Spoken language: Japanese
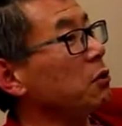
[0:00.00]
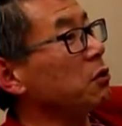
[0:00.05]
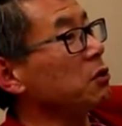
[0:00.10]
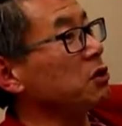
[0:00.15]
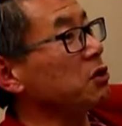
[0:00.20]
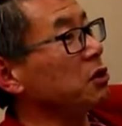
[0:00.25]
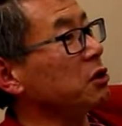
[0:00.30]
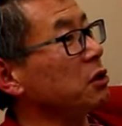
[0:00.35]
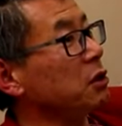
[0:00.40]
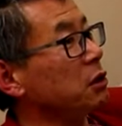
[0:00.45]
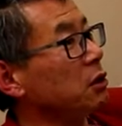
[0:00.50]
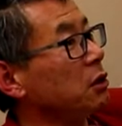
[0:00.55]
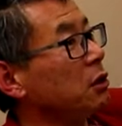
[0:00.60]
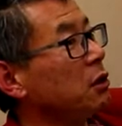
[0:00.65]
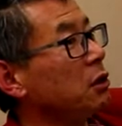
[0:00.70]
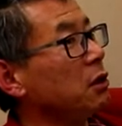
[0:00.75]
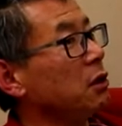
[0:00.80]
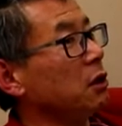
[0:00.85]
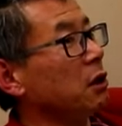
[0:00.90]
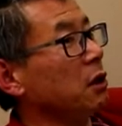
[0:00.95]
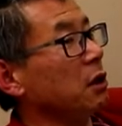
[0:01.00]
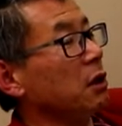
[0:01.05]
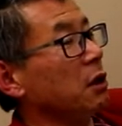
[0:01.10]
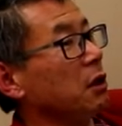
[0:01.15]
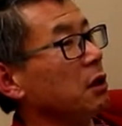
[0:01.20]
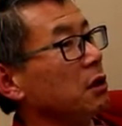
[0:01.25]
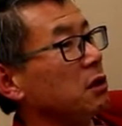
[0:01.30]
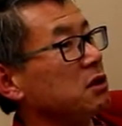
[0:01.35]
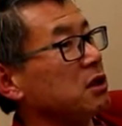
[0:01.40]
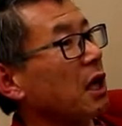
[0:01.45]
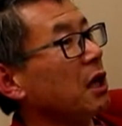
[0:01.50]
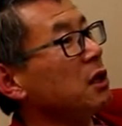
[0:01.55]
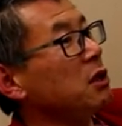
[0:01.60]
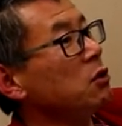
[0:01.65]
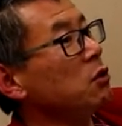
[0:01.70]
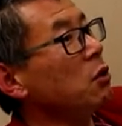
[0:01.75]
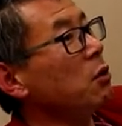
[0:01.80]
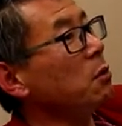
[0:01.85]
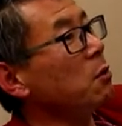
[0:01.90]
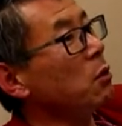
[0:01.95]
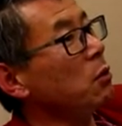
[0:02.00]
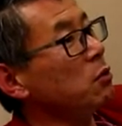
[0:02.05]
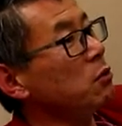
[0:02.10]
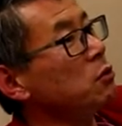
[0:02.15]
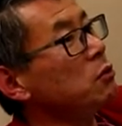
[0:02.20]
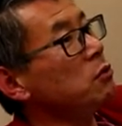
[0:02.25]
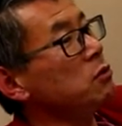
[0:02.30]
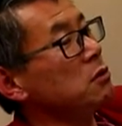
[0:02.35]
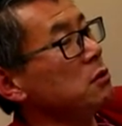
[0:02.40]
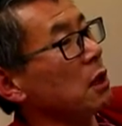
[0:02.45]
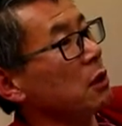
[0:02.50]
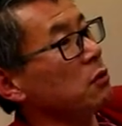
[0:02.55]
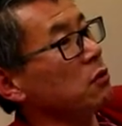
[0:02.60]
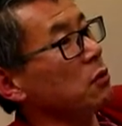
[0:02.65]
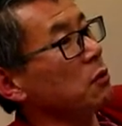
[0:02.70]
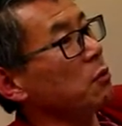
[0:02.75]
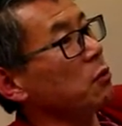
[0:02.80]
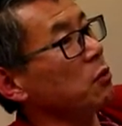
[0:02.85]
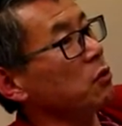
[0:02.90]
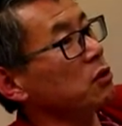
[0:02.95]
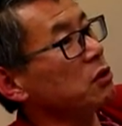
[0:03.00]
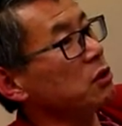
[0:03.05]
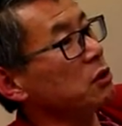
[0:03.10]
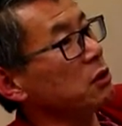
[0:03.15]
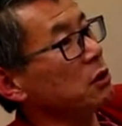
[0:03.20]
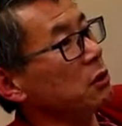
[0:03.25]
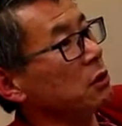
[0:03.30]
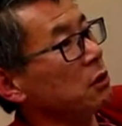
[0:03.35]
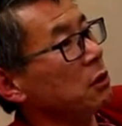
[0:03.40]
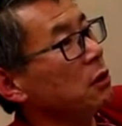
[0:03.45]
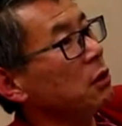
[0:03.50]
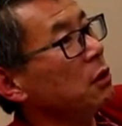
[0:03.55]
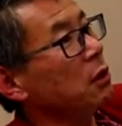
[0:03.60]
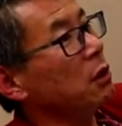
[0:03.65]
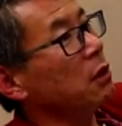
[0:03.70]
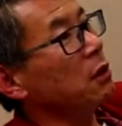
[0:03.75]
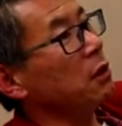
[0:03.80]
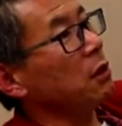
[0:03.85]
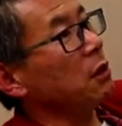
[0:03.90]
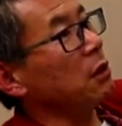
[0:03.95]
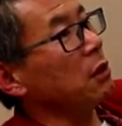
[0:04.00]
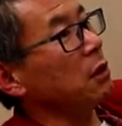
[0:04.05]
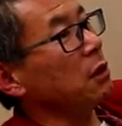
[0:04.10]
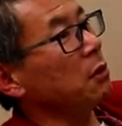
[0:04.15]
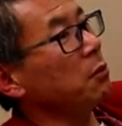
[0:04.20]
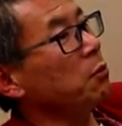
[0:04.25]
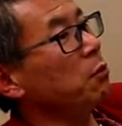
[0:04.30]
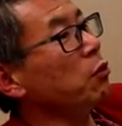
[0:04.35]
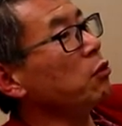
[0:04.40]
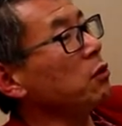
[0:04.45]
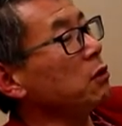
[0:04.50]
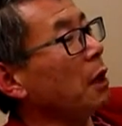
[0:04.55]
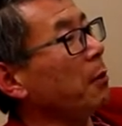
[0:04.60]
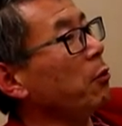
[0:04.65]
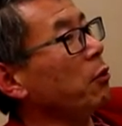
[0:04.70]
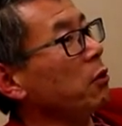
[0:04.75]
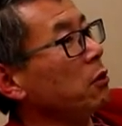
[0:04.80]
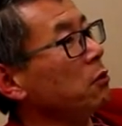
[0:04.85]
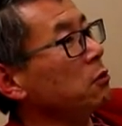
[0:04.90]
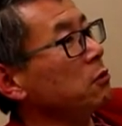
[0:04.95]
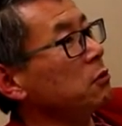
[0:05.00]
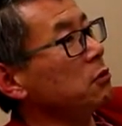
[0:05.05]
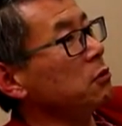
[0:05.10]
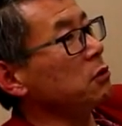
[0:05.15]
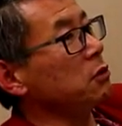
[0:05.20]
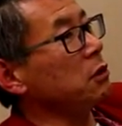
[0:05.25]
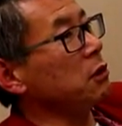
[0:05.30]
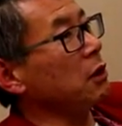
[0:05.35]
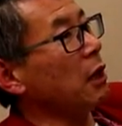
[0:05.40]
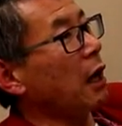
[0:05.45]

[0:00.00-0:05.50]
だろうし、えー、才能も運だと思うしえー、僕ナポレオンズ